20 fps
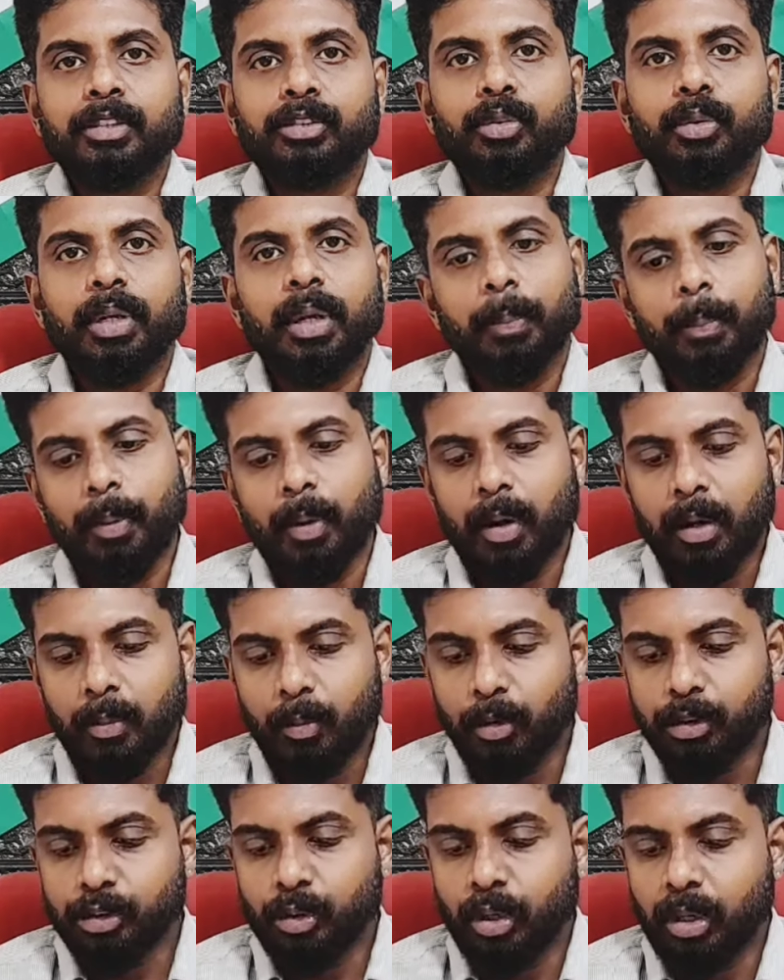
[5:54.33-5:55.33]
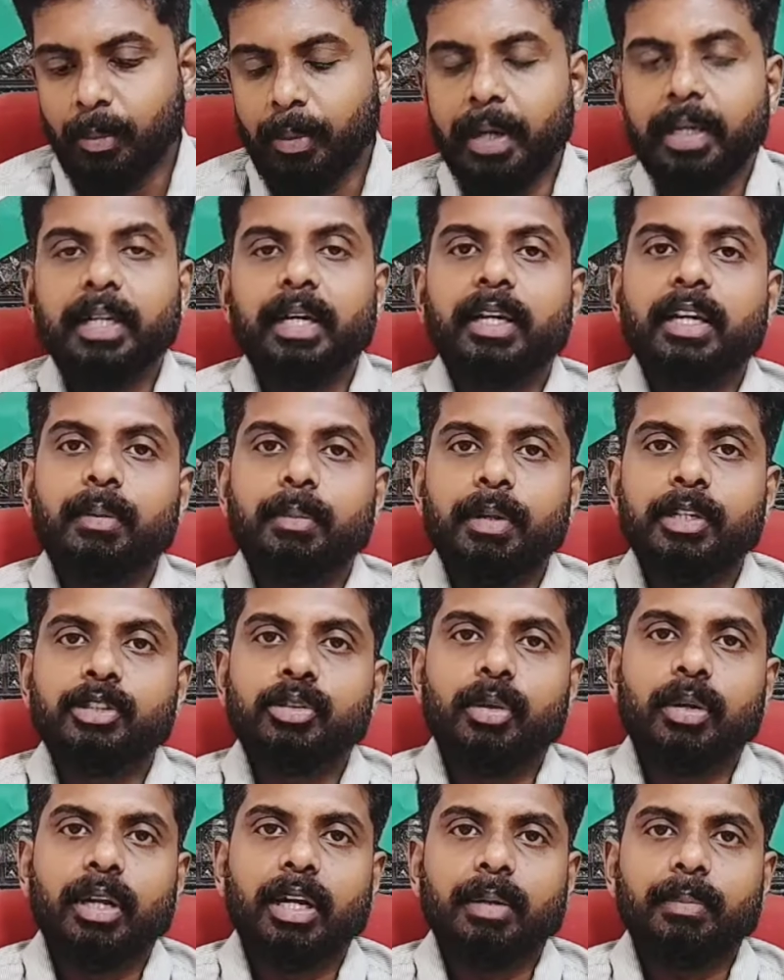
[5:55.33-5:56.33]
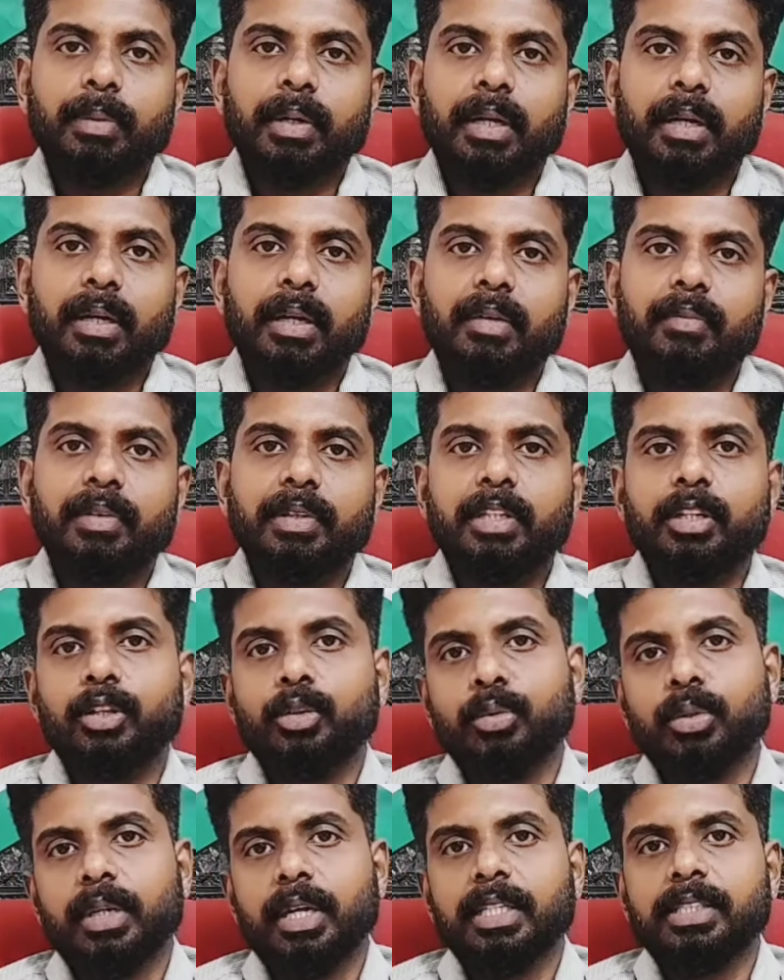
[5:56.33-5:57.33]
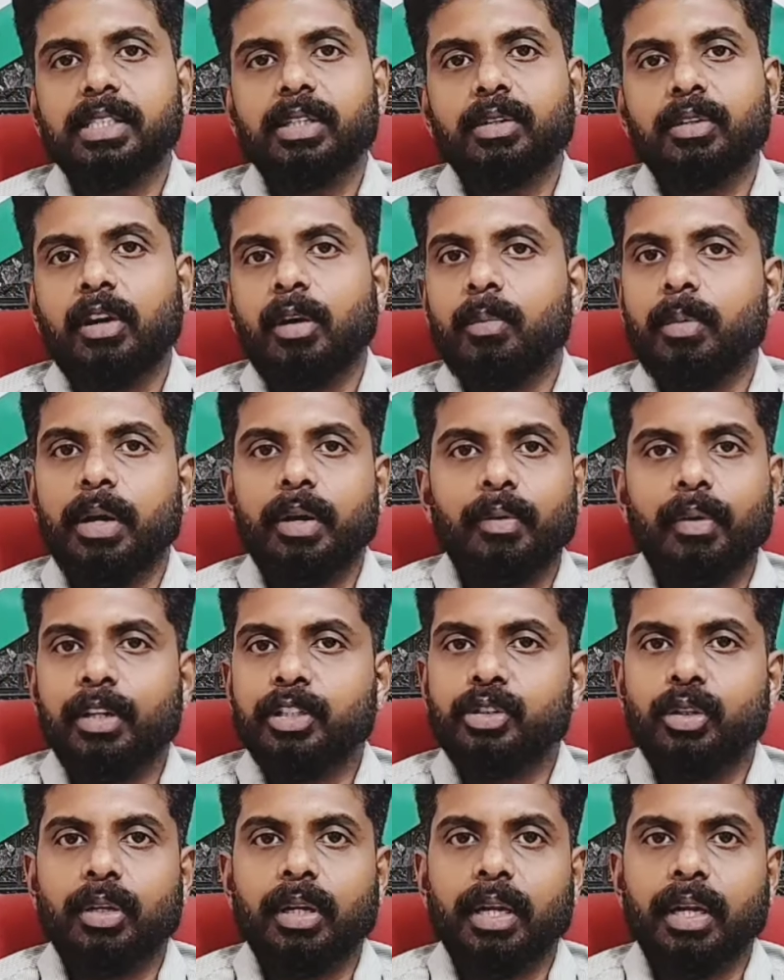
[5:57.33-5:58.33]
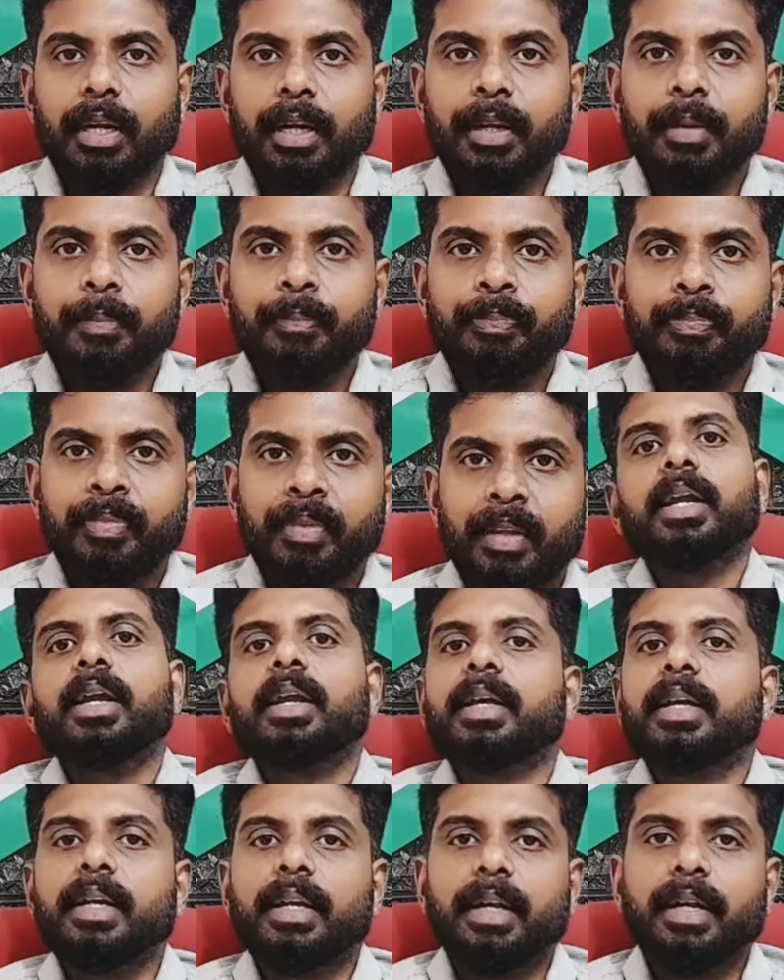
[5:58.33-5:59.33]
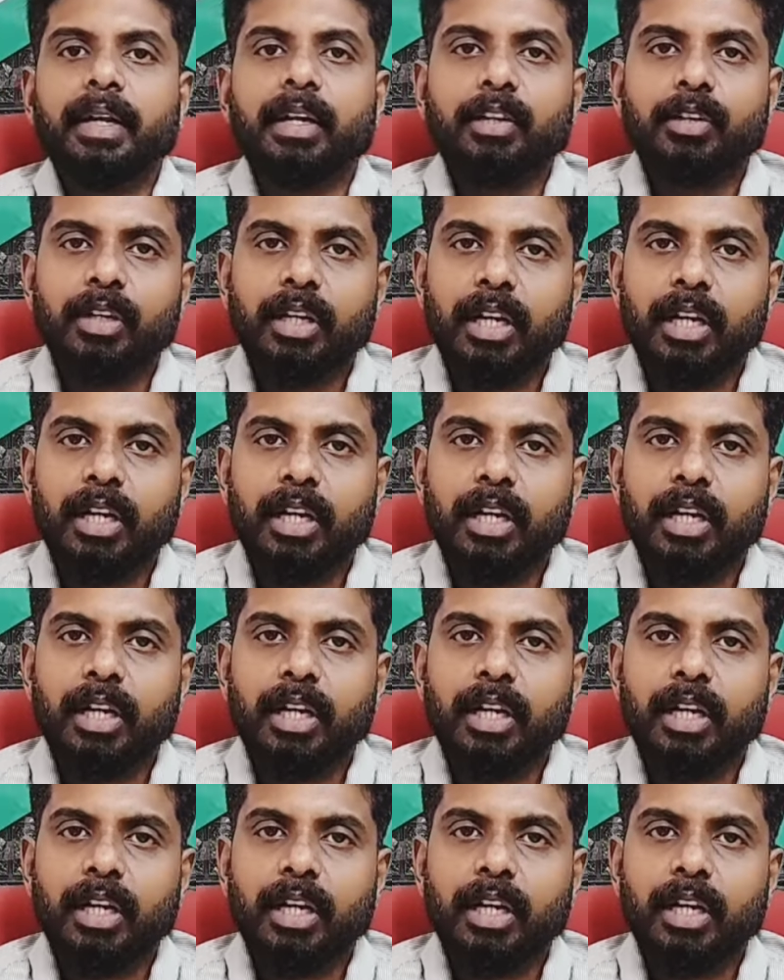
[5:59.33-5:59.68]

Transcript: ஸோ இப்போ ஆல்மோஸ்ட் குணமாயிட்டார் அப்படின்னு சொல்கிறாங்க மக்களே வித்தின் டூ டேஸ் அவர் நார்மல் ஆகிடுவார்னு சொல்கிறாங்க நினைக்கிறீங்கன்றது